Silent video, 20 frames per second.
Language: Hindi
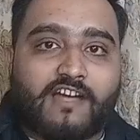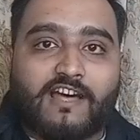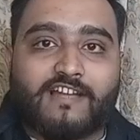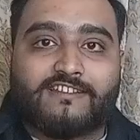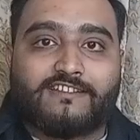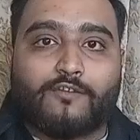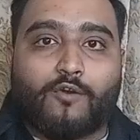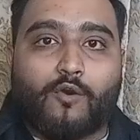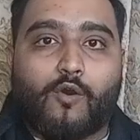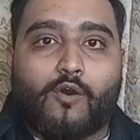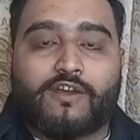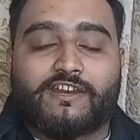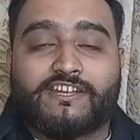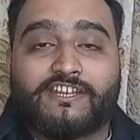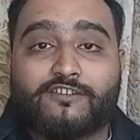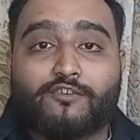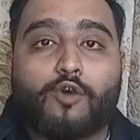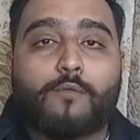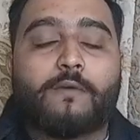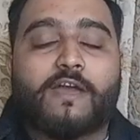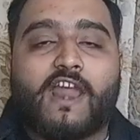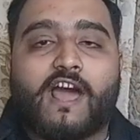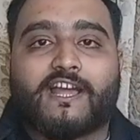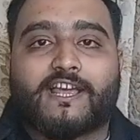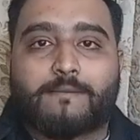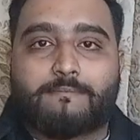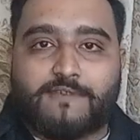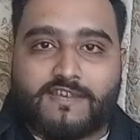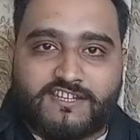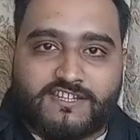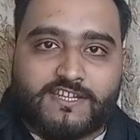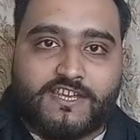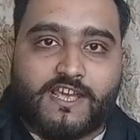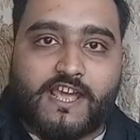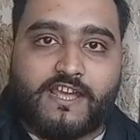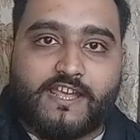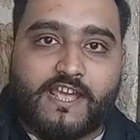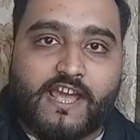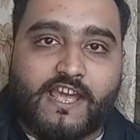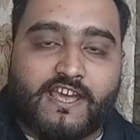साथ और हीरो बना के पेश
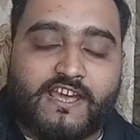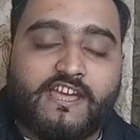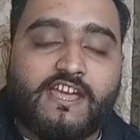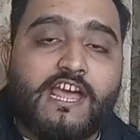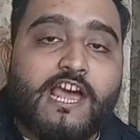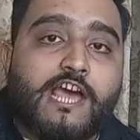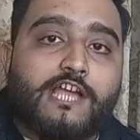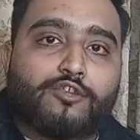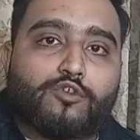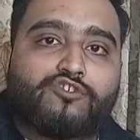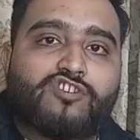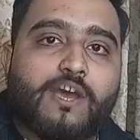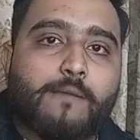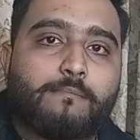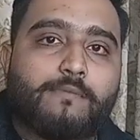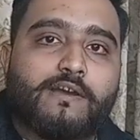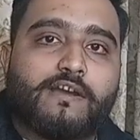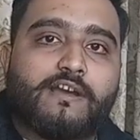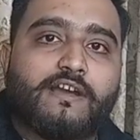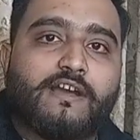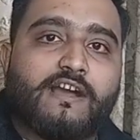किया गया है तो जब